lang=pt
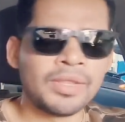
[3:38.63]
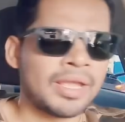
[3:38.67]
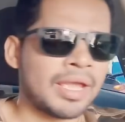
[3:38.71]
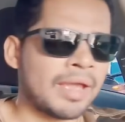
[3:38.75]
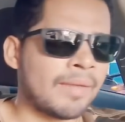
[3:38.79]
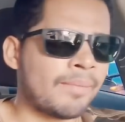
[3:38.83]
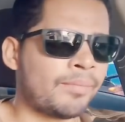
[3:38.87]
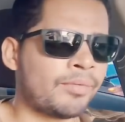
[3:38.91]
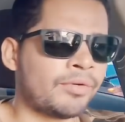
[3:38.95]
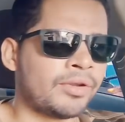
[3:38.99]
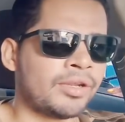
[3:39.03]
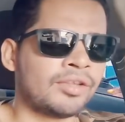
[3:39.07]

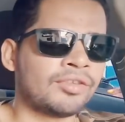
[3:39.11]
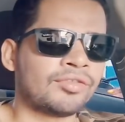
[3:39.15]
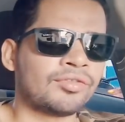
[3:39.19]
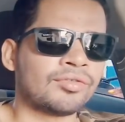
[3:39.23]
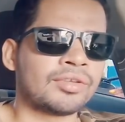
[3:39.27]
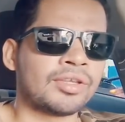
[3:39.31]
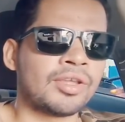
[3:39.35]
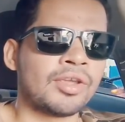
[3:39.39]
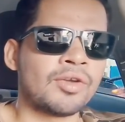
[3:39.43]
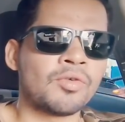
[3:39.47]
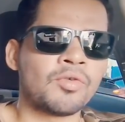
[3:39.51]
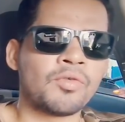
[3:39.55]
É por
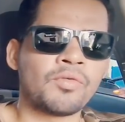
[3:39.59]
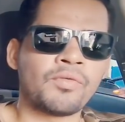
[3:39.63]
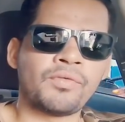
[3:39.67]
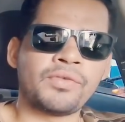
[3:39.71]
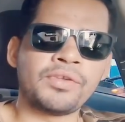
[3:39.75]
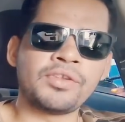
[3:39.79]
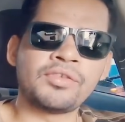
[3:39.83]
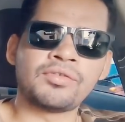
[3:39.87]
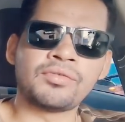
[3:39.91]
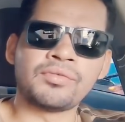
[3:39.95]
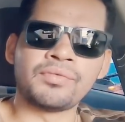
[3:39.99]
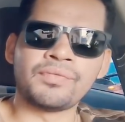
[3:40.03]
isso que eu
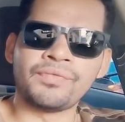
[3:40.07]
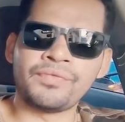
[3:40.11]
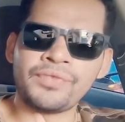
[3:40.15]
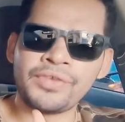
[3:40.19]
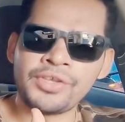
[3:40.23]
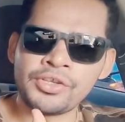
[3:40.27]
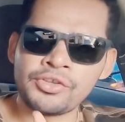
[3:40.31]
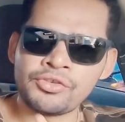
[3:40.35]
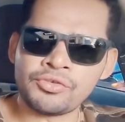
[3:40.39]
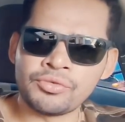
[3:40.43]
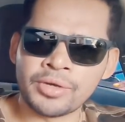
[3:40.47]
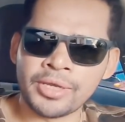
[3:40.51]
fiz um
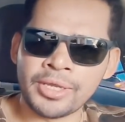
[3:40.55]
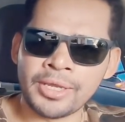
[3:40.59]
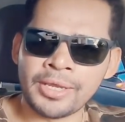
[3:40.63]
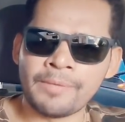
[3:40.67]
vídeo